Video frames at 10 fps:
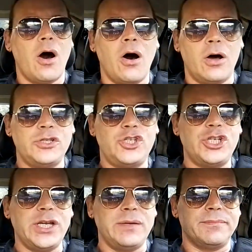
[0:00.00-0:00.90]

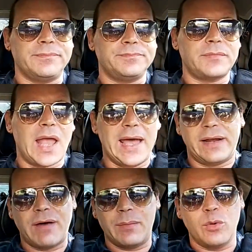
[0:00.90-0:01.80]
Oggi
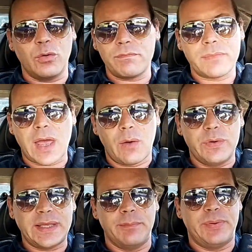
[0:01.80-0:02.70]
eravamo, a
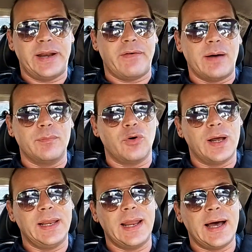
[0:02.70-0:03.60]
quei tempi eravamo
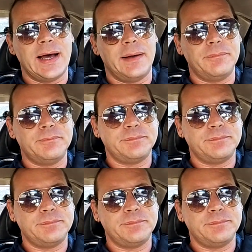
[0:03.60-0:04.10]
alla,